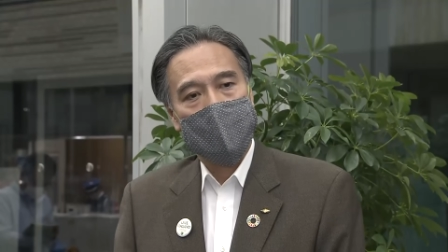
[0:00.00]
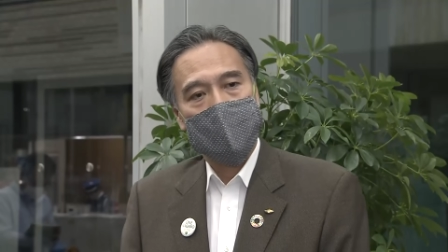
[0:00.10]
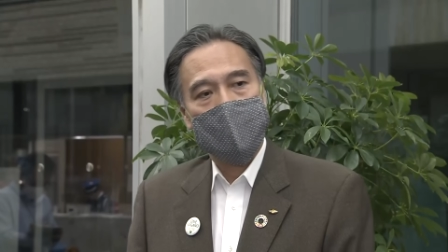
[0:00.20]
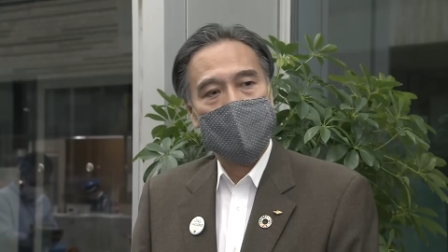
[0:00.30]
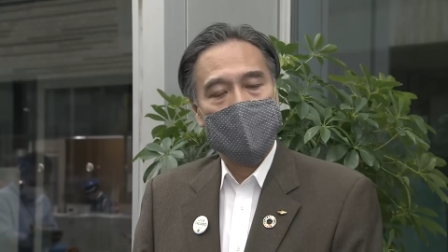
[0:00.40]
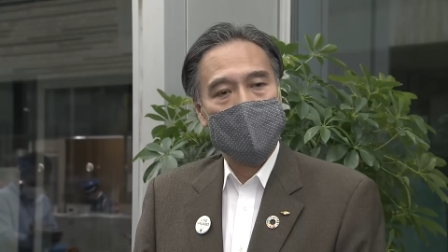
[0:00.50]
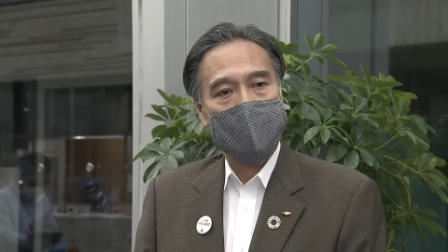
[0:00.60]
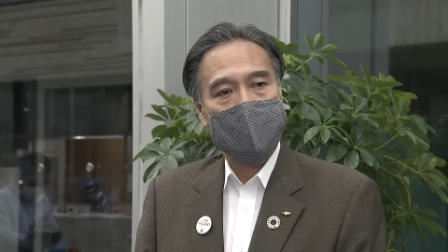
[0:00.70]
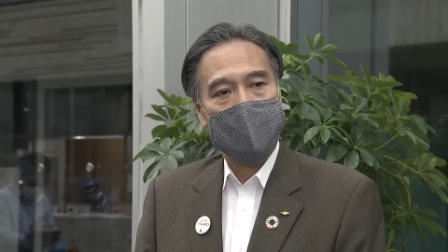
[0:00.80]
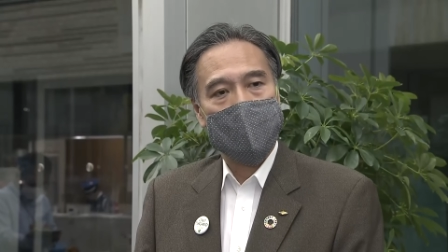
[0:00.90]

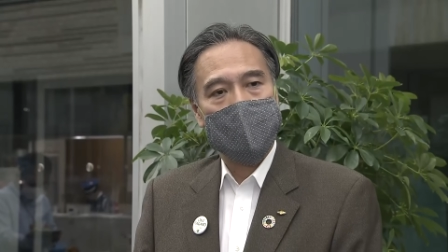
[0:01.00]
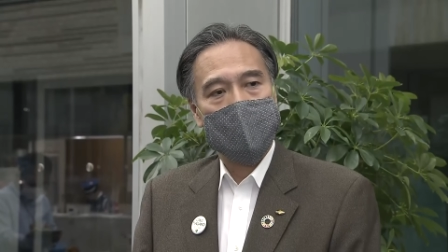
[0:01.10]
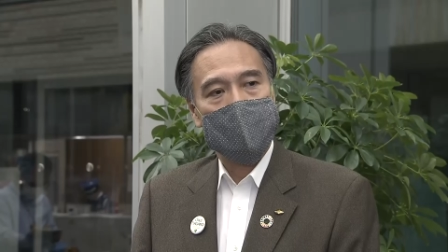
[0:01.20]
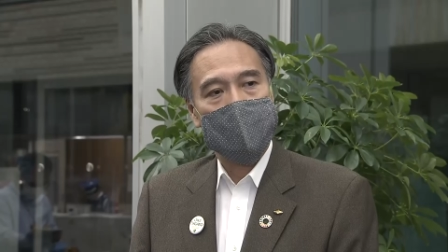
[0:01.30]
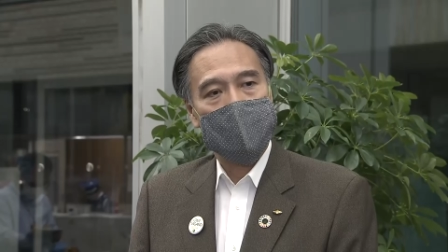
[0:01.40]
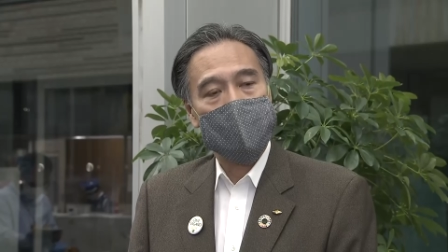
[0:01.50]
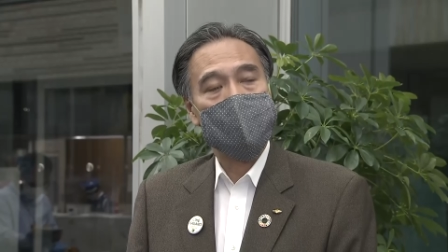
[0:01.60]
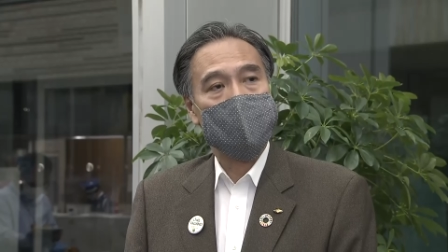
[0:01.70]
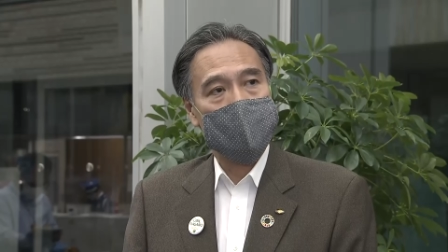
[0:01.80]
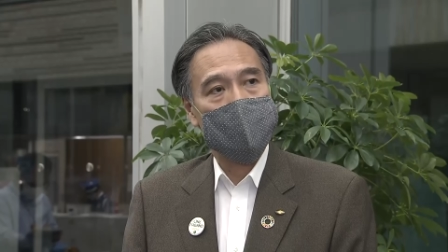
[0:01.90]
えー、
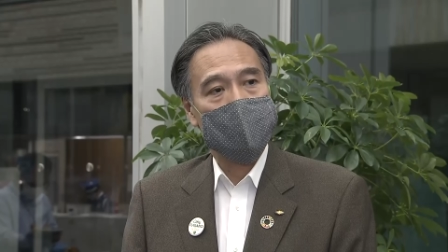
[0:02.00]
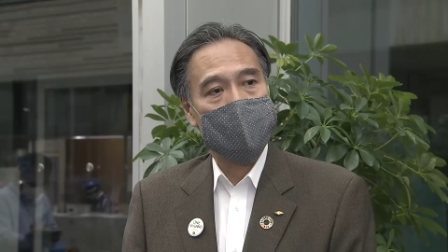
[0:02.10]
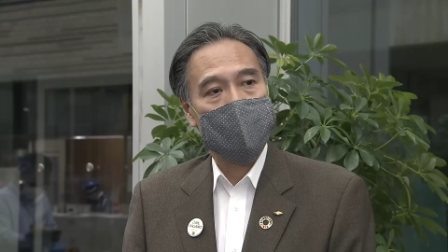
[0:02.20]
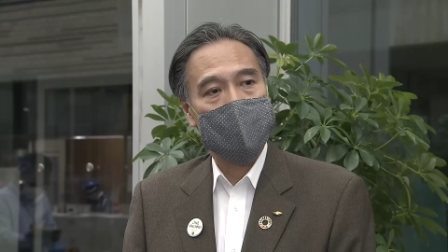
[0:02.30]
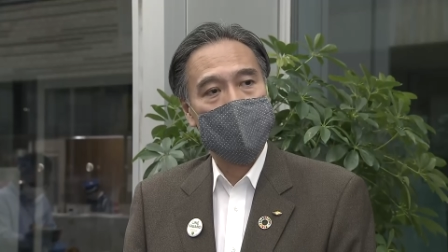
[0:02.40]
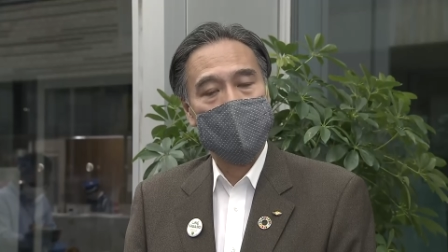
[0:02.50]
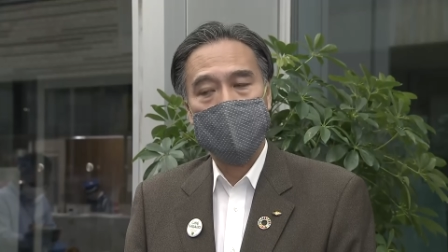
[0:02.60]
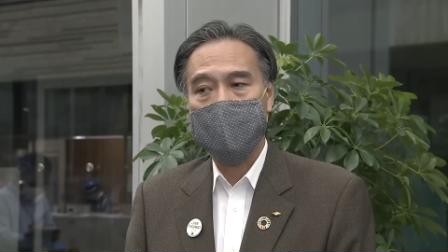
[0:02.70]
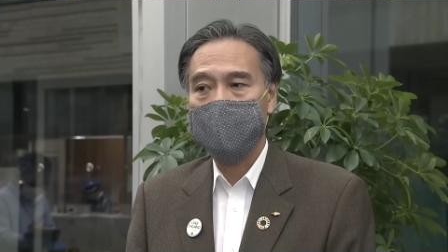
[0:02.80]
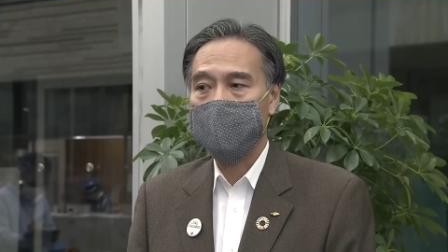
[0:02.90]
飲食店、
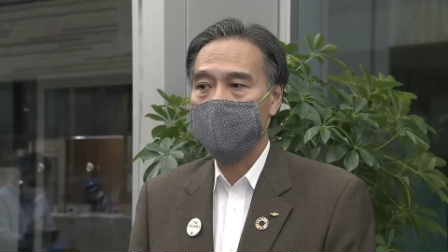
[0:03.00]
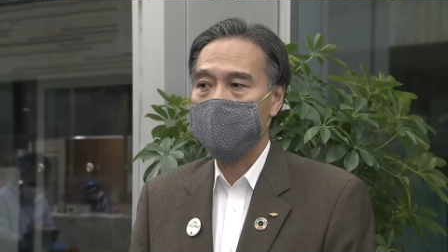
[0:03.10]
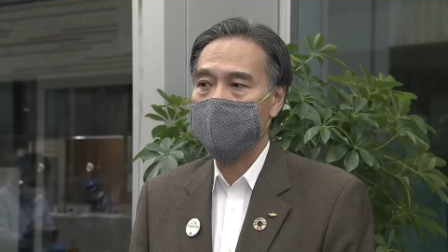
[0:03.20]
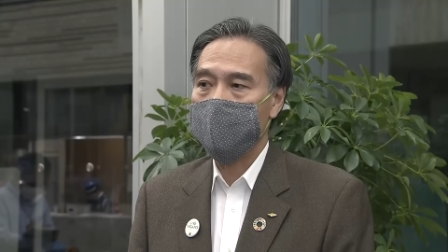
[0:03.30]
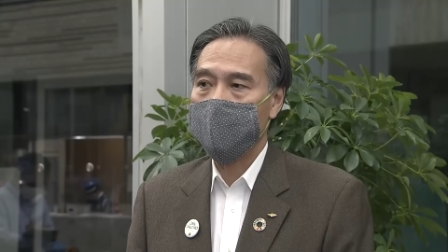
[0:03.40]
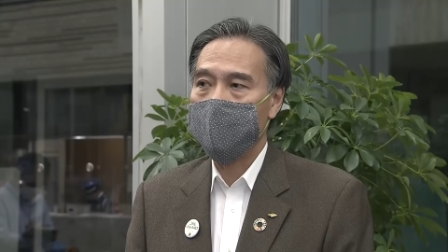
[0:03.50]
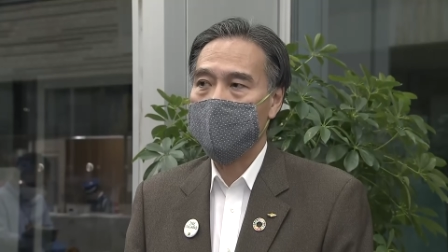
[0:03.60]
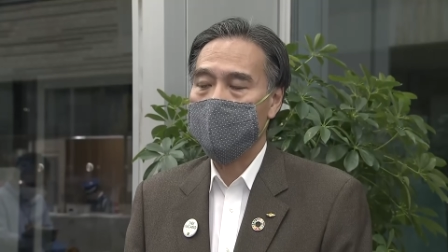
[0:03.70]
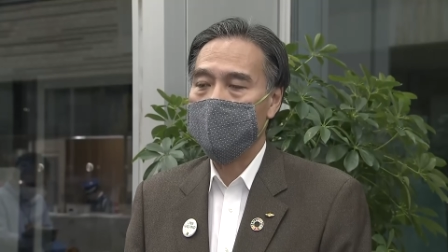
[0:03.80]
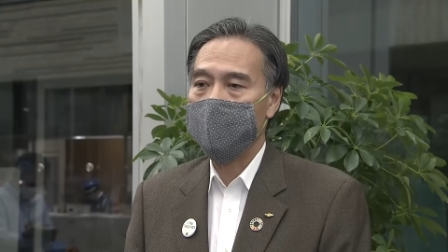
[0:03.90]
えーまあ、こうしたあ、